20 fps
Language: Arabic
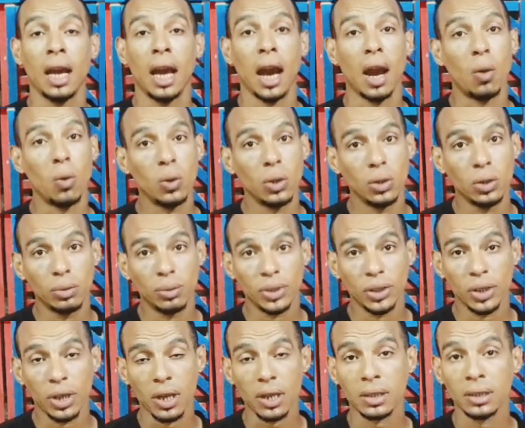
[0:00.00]
أول يوم
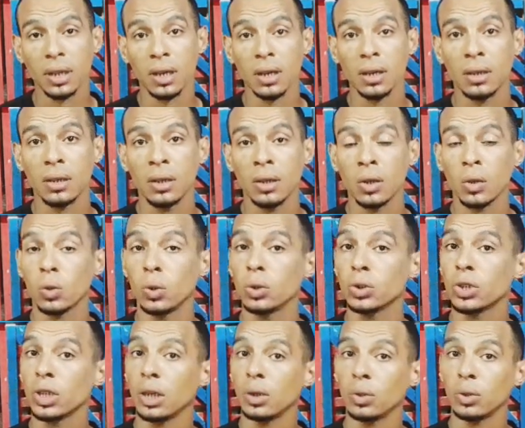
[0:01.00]
النهاردة
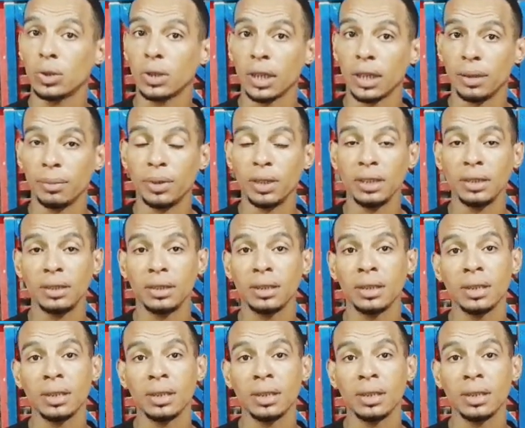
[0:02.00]
كل سنة وانتم طيبين